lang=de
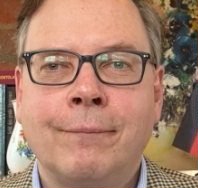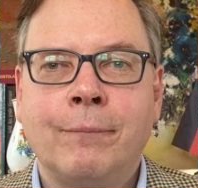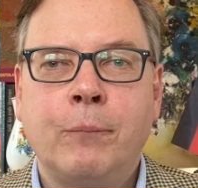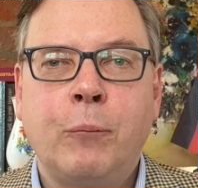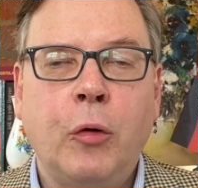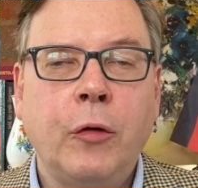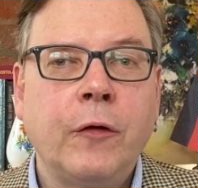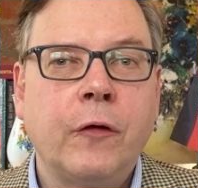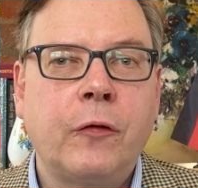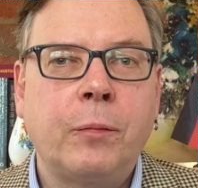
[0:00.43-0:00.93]

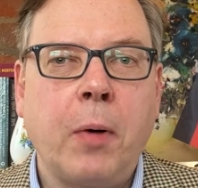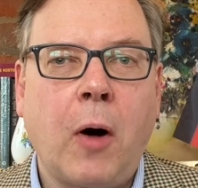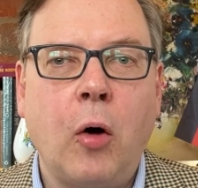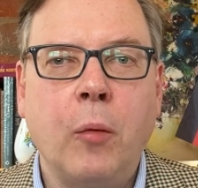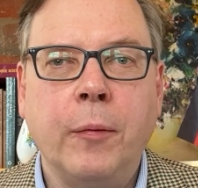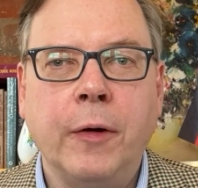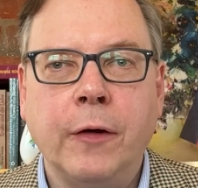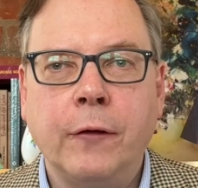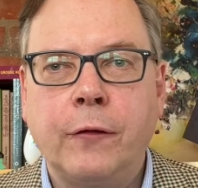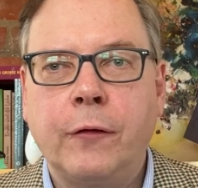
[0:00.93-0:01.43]

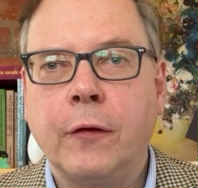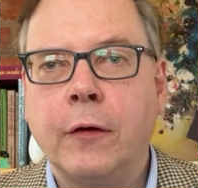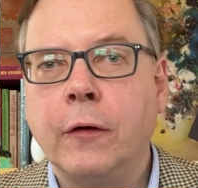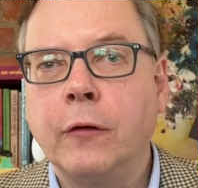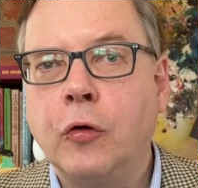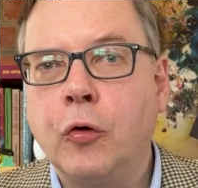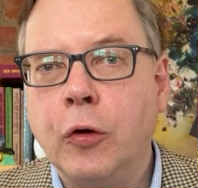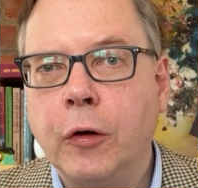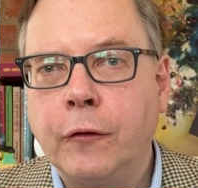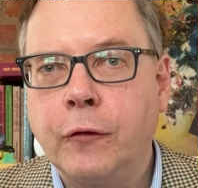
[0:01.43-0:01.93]
Bundesbauministerin
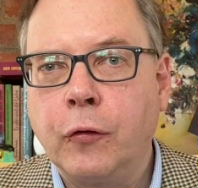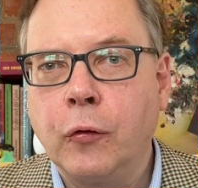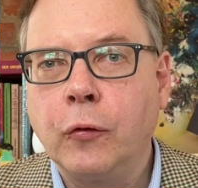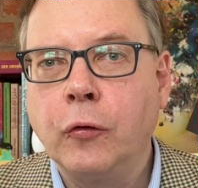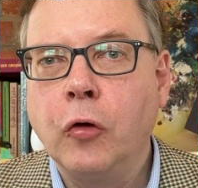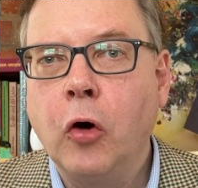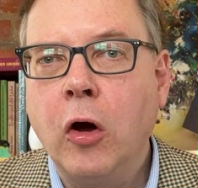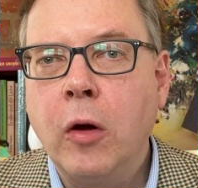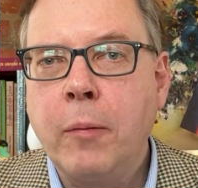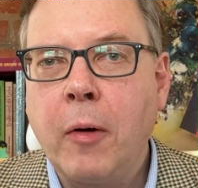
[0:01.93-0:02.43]
Kürzung
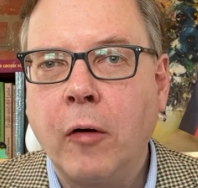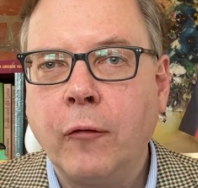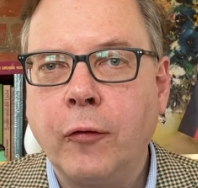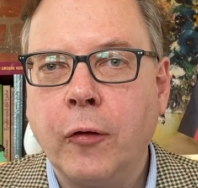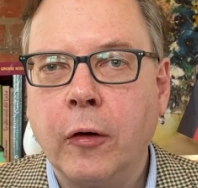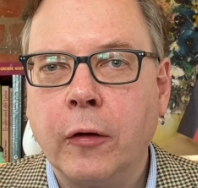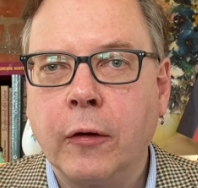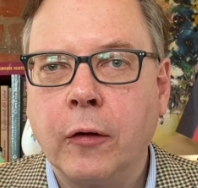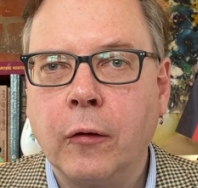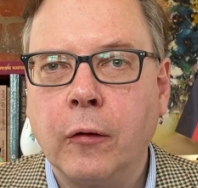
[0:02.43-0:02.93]

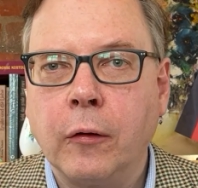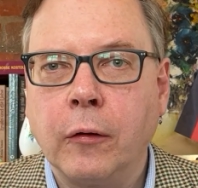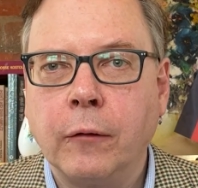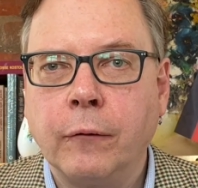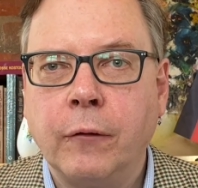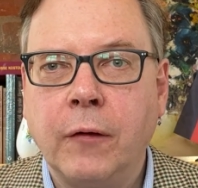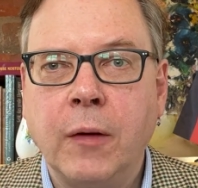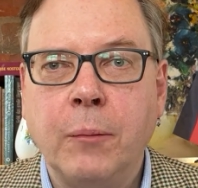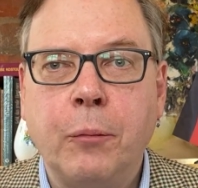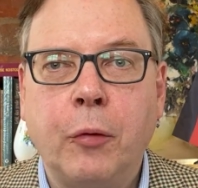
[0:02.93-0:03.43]
Neubauförderung.
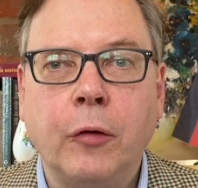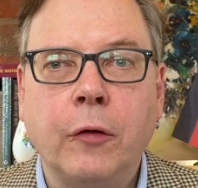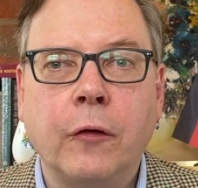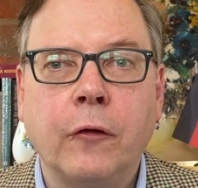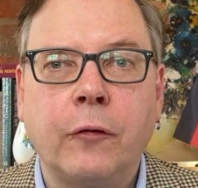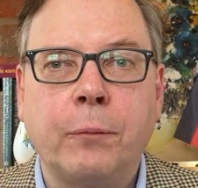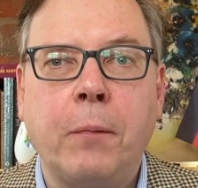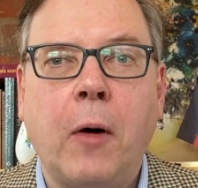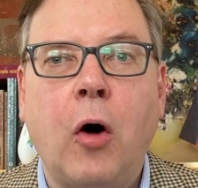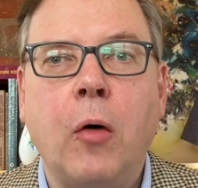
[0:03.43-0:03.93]
Die
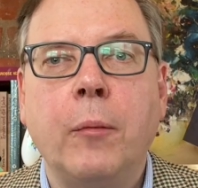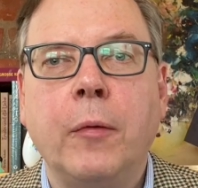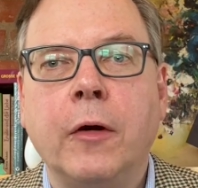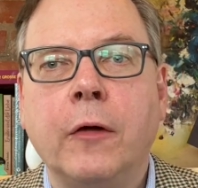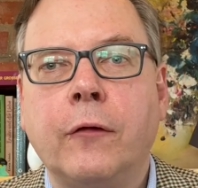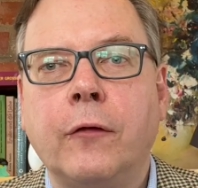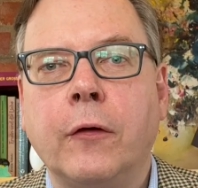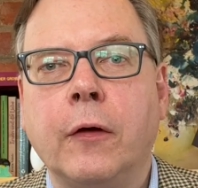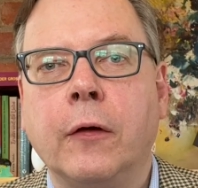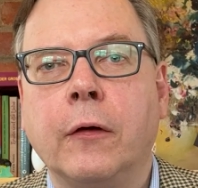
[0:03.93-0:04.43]

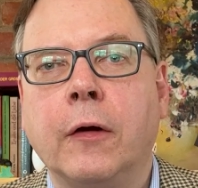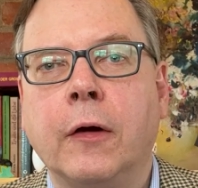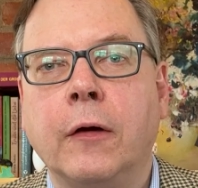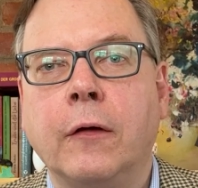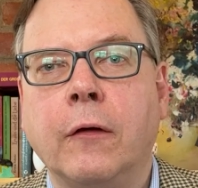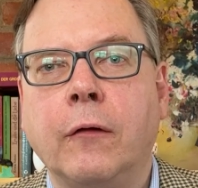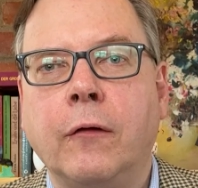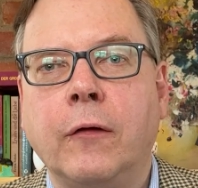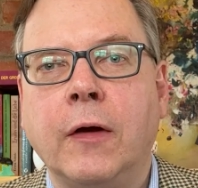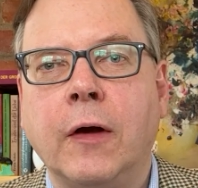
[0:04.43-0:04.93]
Bundesbauministerin
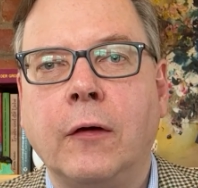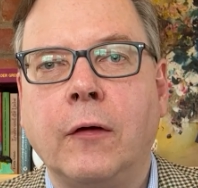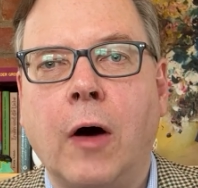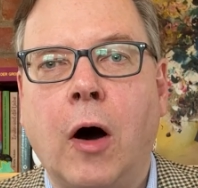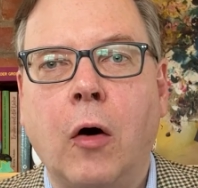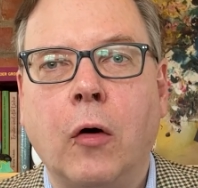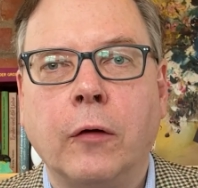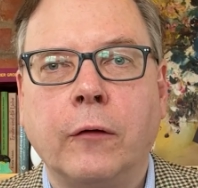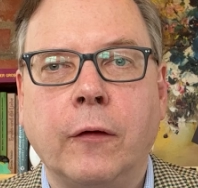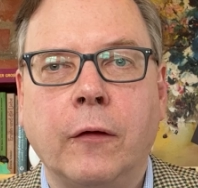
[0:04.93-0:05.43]
kritisiert
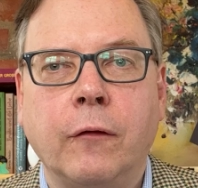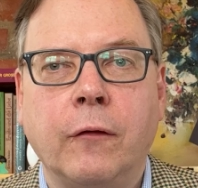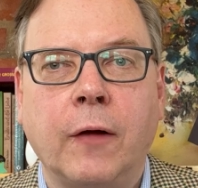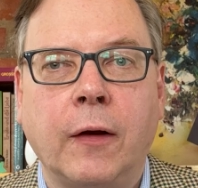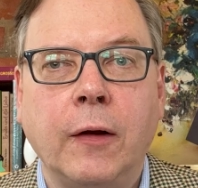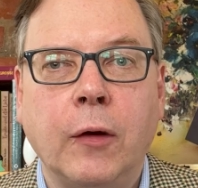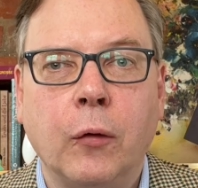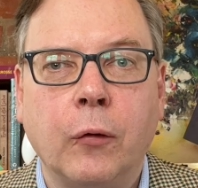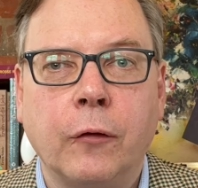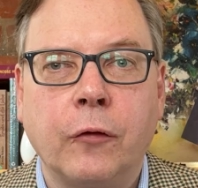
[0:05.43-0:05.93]
auch den
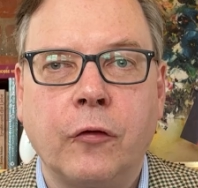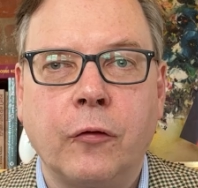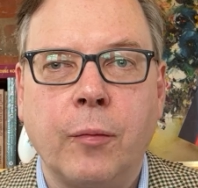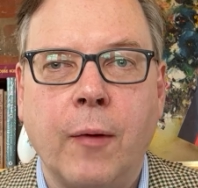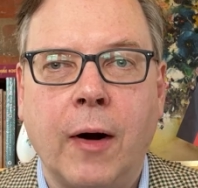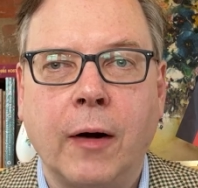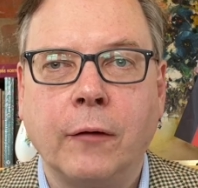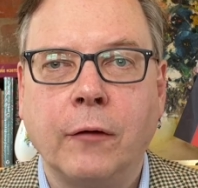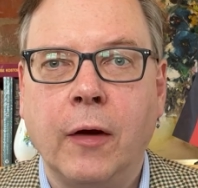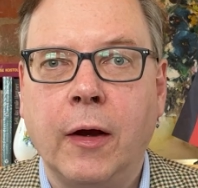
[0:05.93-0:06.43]

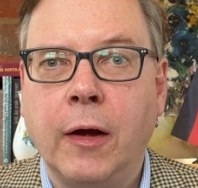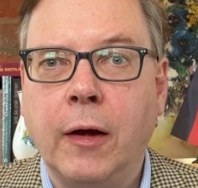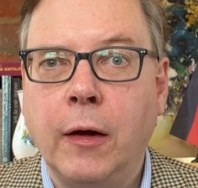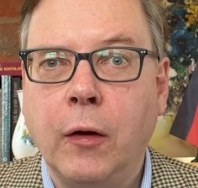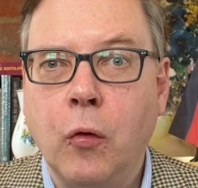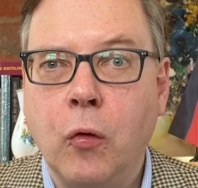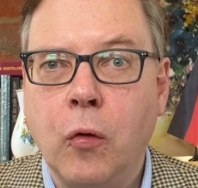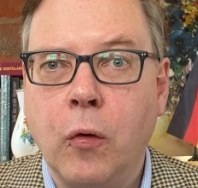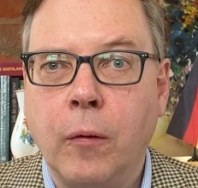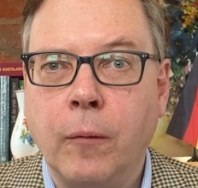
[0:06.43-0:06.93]
Sanierungszwang der
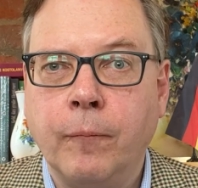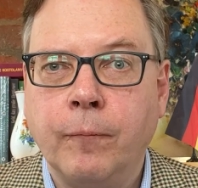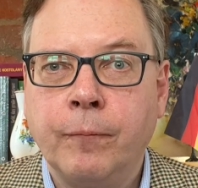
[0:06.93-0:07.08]
EU.